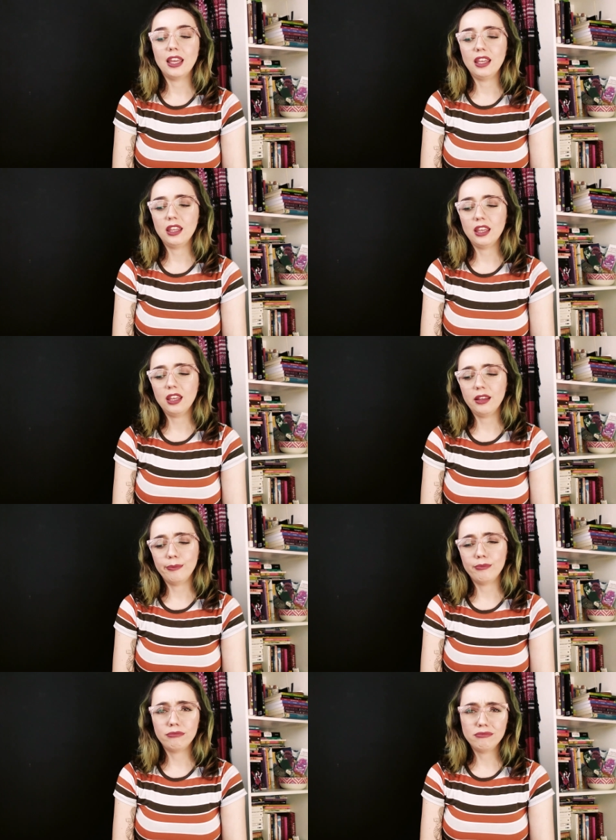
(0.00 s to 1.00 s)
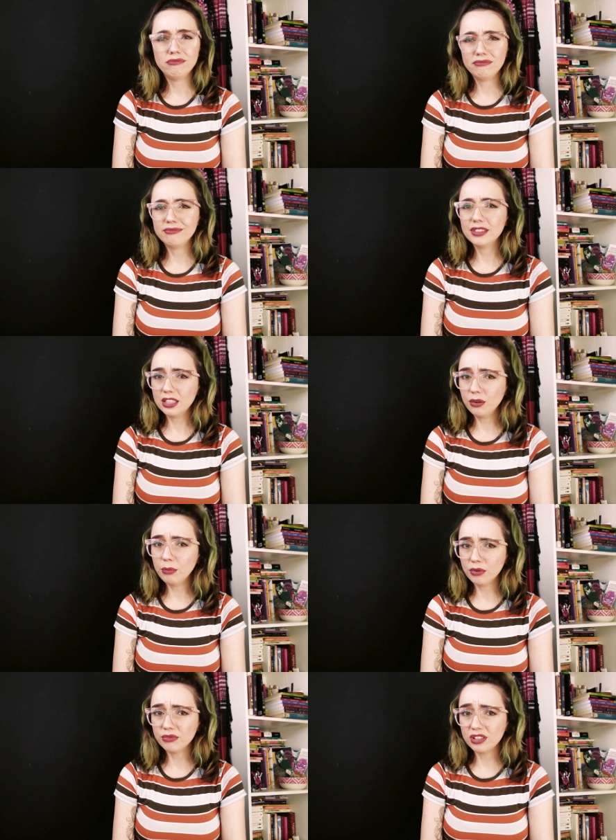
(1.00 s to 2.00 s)
E que são
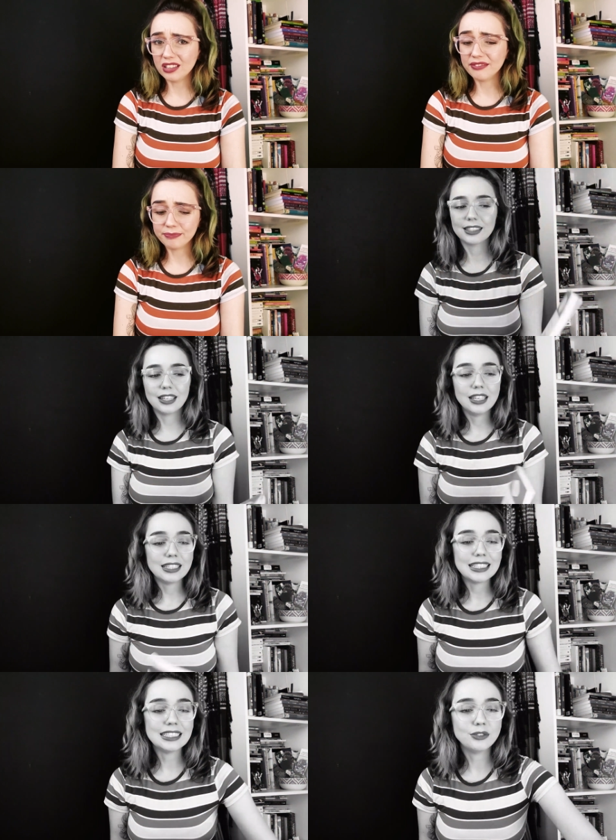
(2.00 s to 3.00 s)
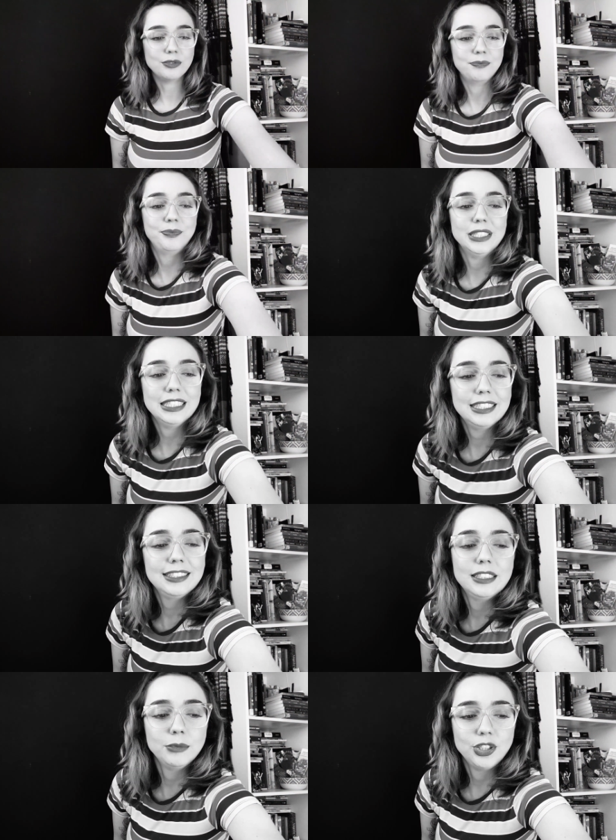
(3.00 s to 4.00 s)
bons, sim. Gato, para
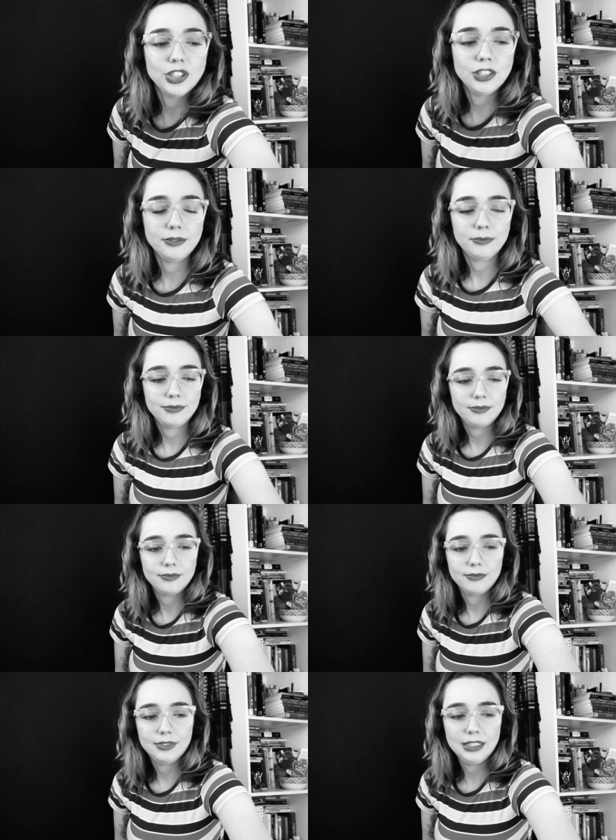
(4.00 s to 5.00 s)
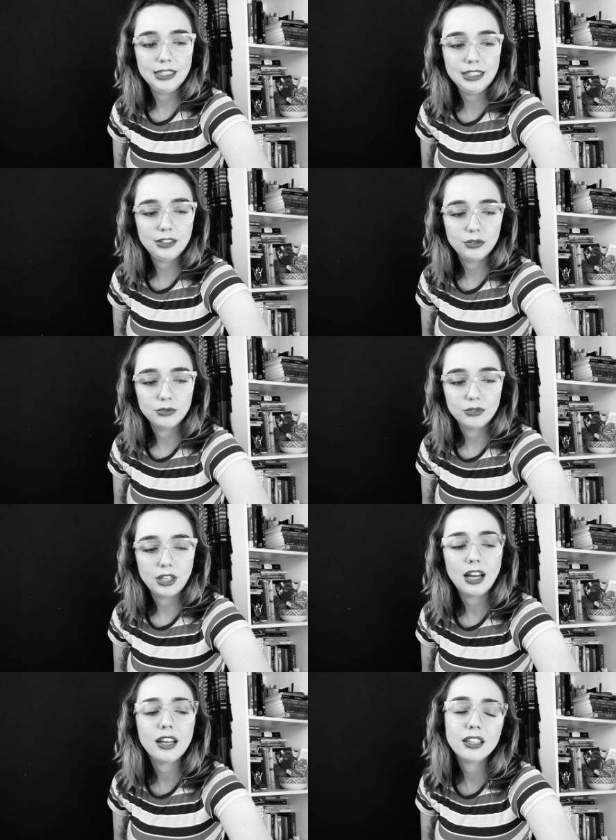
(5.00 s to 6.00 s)
de se mexer. Isso.
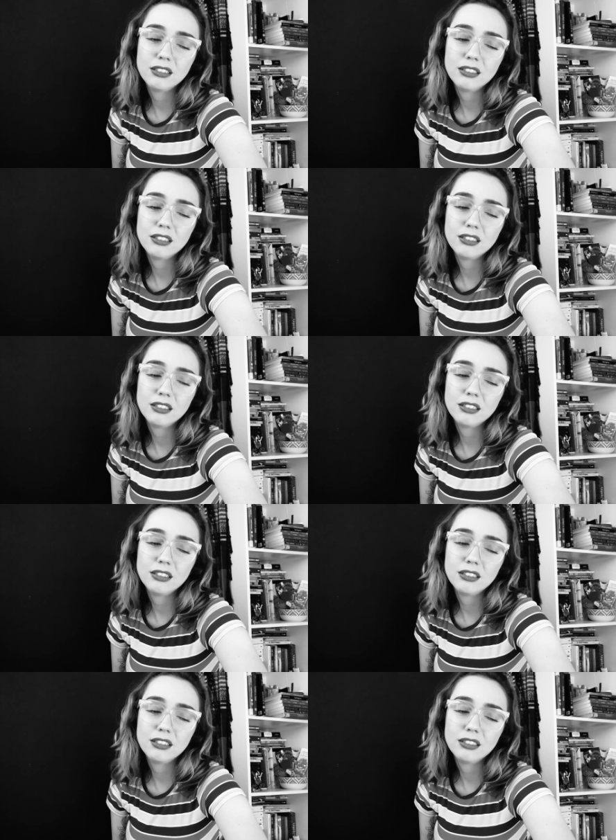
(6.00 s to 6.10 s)
Ai,